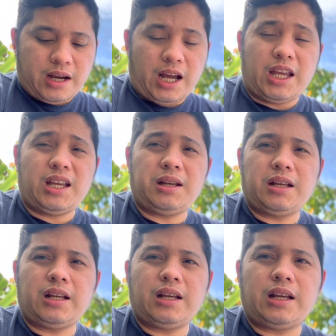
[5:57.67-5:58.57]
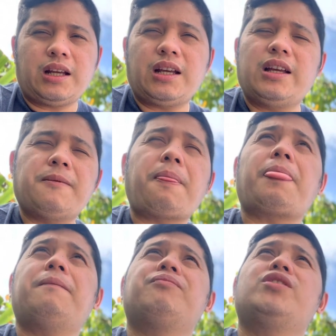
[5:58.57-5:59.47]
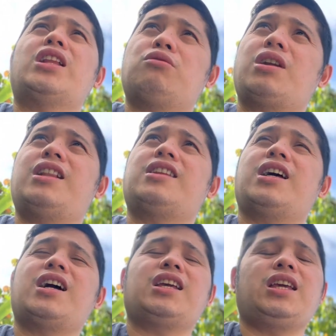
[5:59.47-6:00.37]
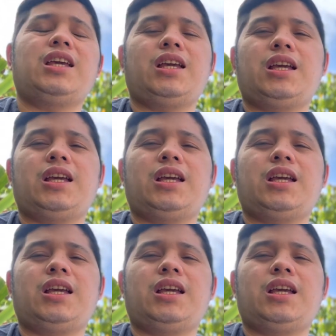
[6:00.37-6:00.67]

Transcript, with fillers: ay natural talagang i